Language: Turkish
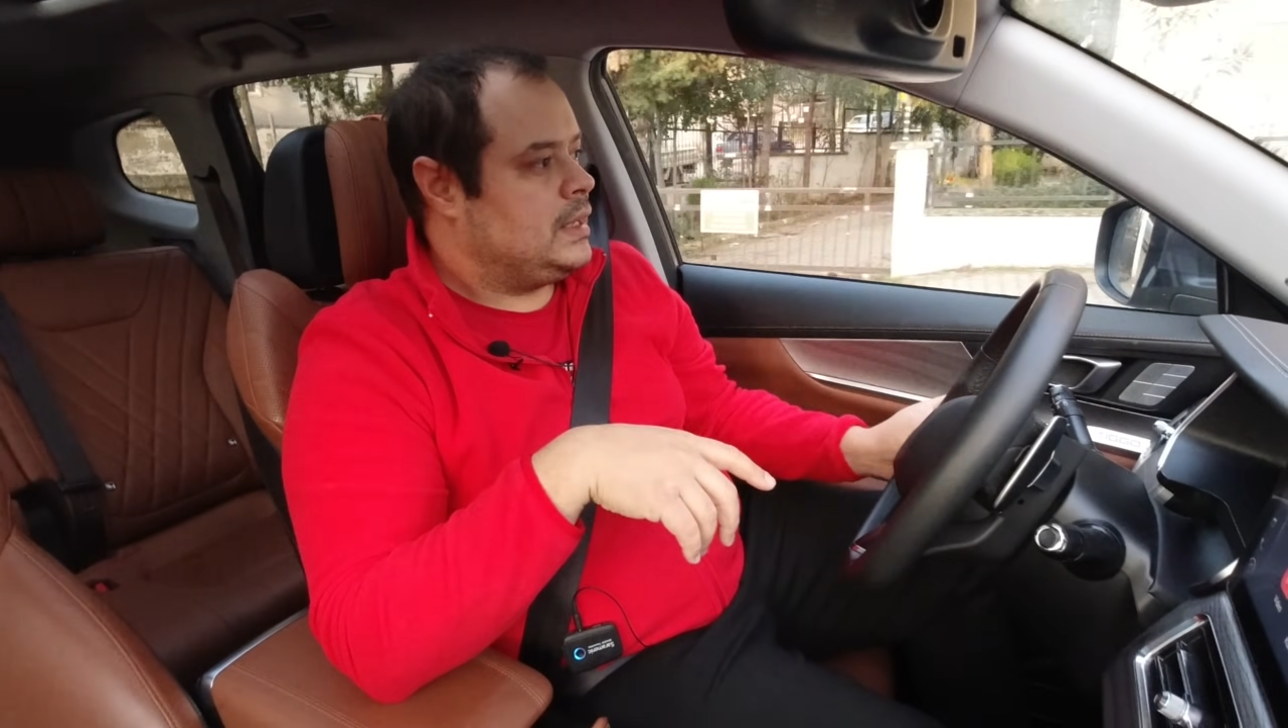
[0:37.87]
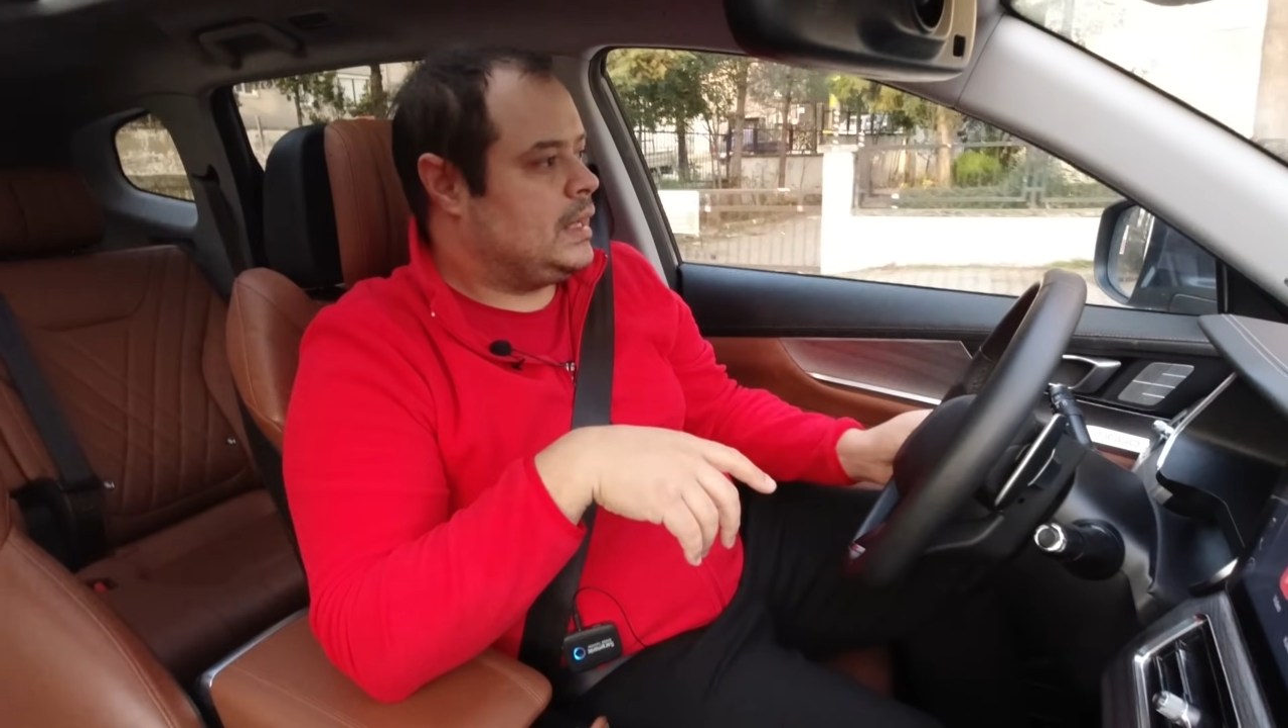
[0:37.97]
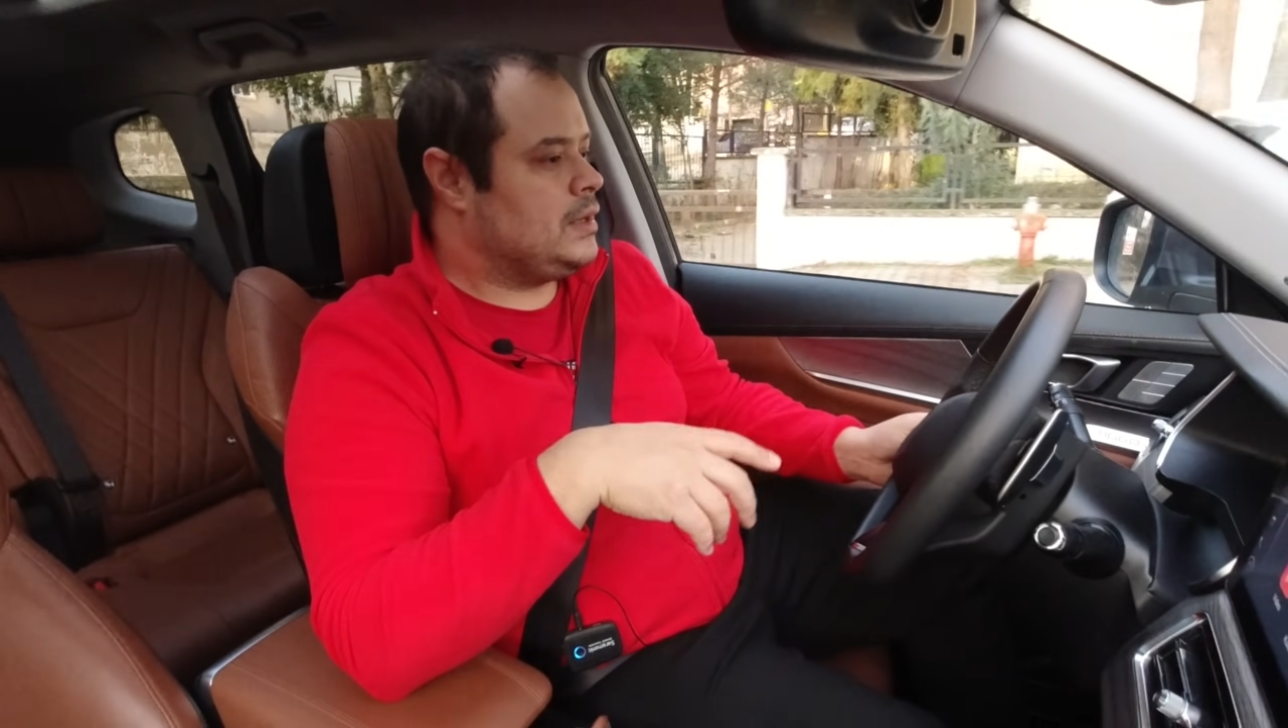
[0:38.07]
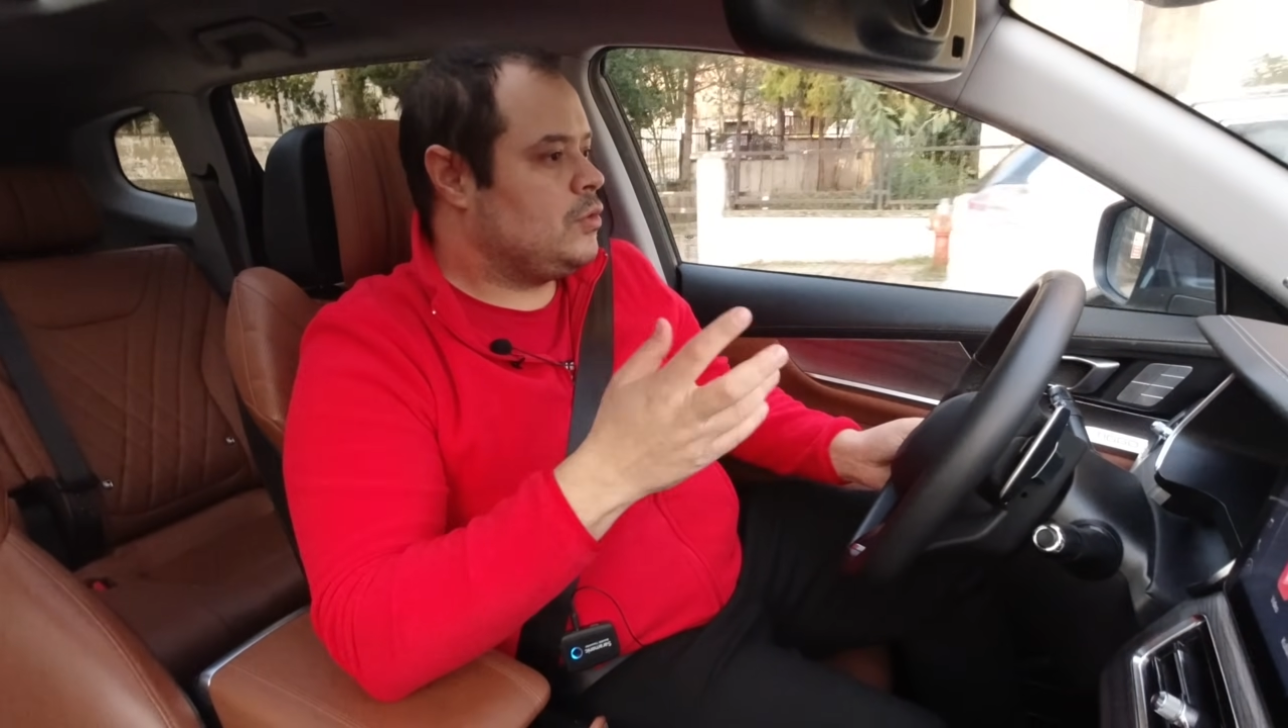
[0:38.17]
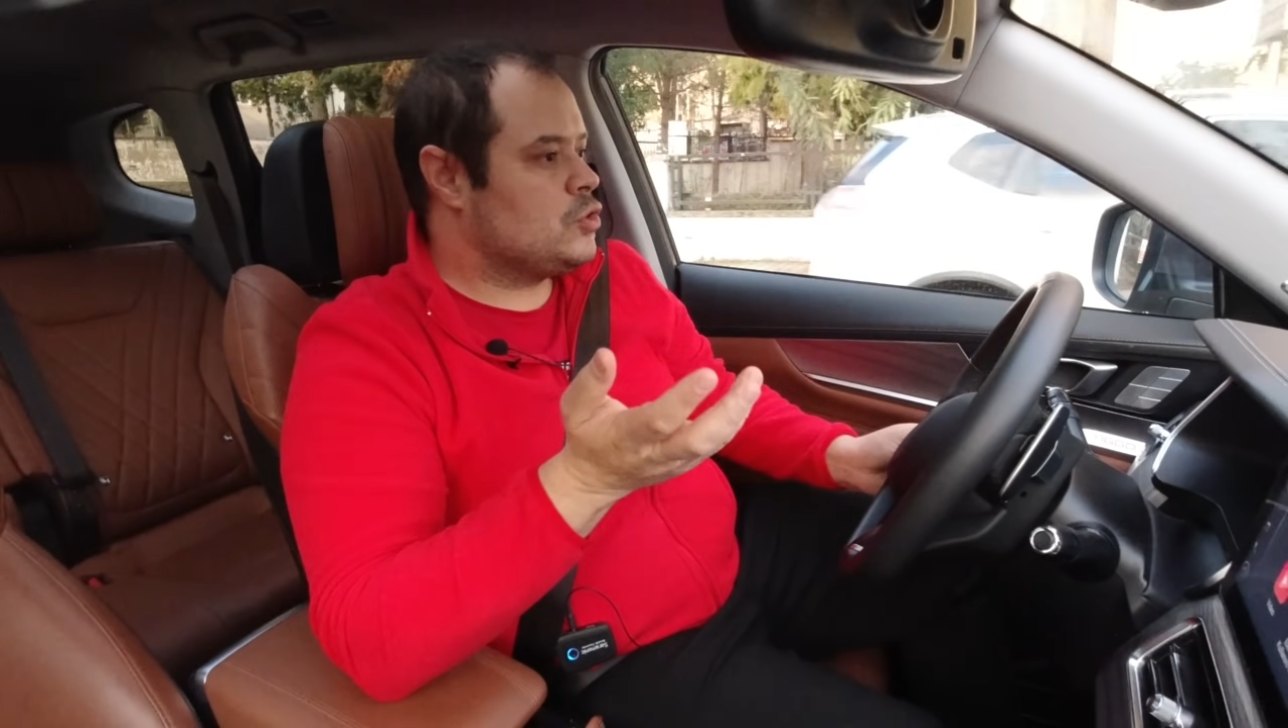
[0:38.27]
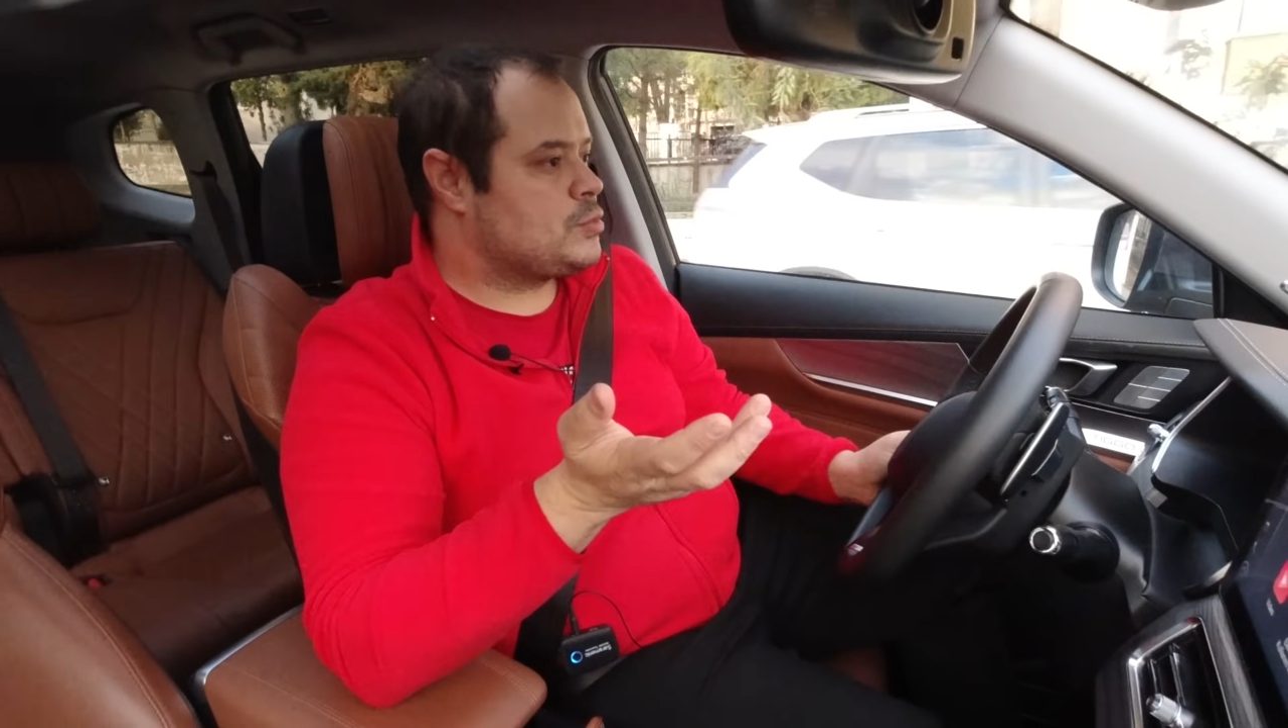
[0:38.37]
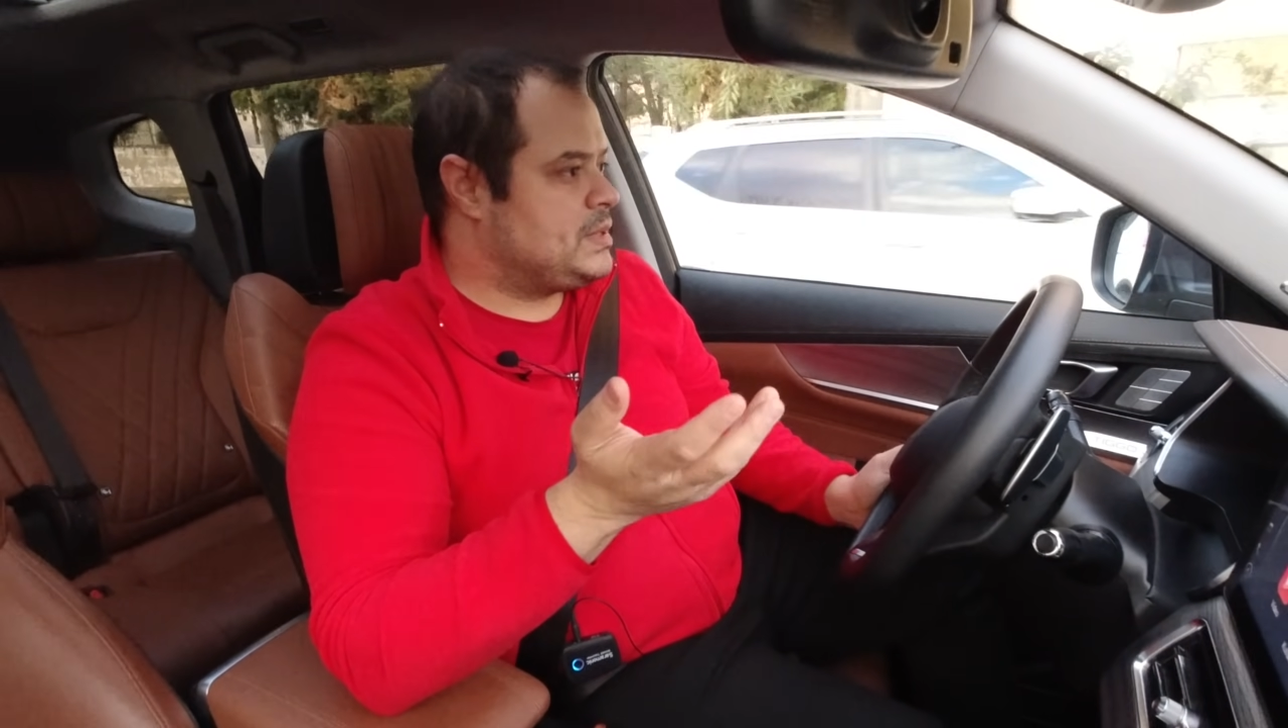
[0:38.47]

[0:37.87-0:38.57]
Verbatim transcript: Yani hoş